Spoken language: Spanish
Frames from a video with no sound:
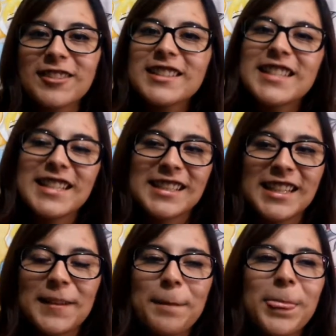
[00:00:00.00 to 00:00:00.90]
fue
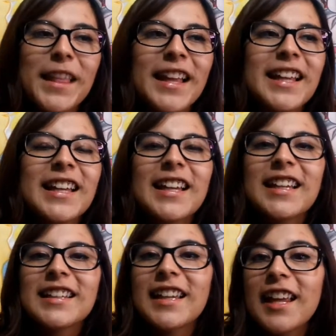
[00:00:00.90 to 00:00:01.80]
triste.
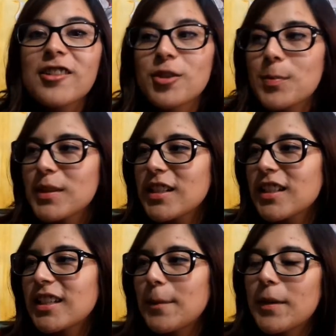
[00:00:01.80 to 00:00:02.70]
Y de ahí nos
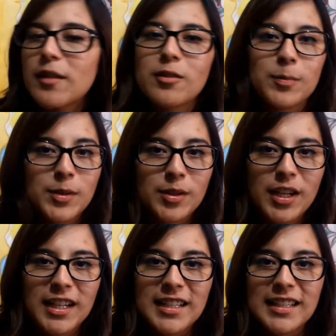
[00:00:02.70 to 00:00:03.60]
presentan también a otro
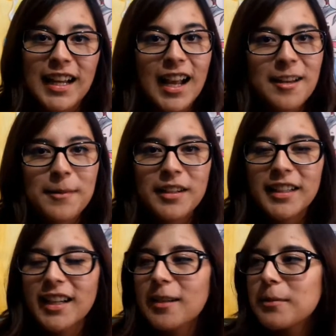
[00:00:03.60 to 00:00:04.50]
personaje, es
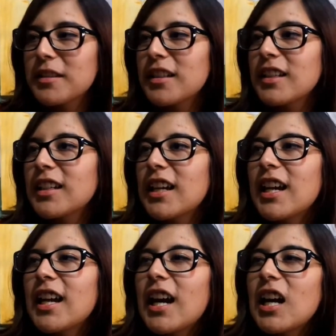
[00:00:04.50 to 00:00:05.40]
Caliban, que la verdad,
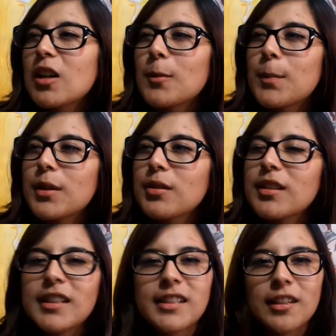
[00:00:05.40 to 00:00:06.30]
a
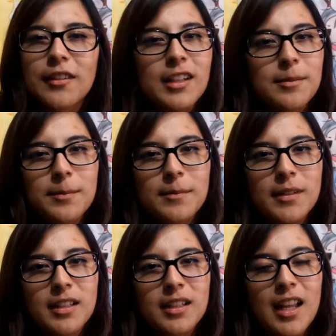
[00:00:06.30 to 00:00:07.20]
comparación al que salió
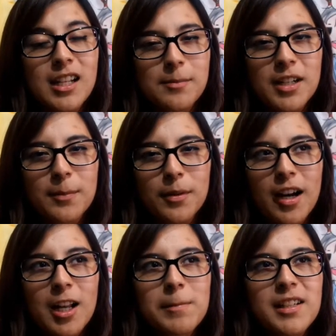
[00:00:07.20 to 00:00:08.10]
en X-Men
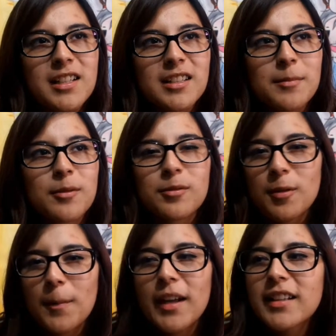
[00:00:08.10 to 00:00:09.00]
Apocalypse, este me
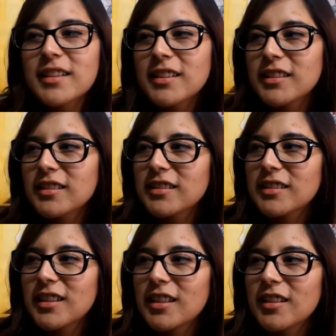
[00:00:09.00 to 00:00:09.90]
gustó más.
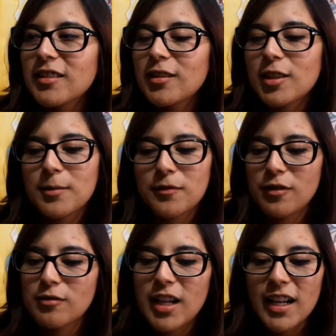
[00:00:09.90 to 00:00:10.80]
Este, eh,
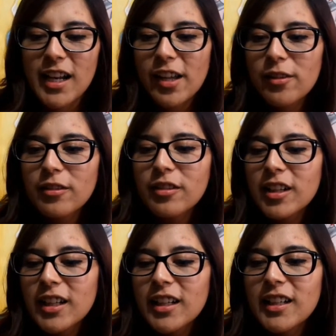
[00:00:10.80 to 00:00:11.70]
fue un aliado
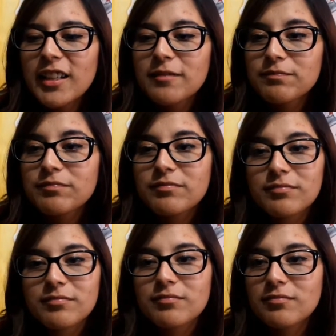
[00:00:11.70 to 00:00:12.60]

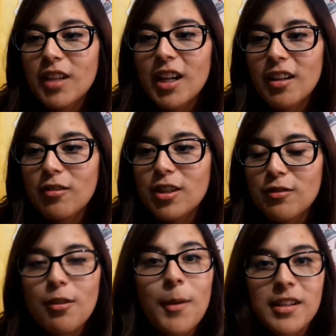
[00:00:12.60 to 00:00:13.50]
que los
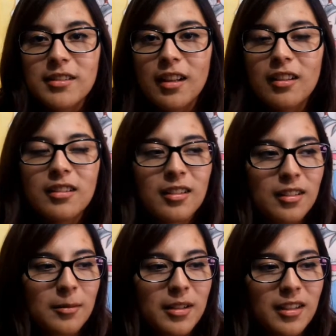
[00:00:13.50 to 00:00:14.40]
ayudó
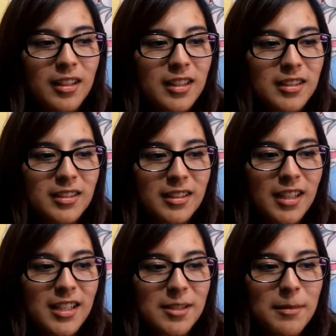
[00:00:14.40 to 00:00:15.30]
bastante, la verdad,
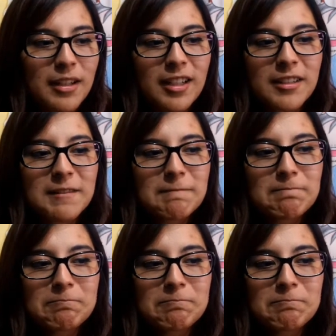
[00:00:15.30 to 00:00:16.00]
este, lástima que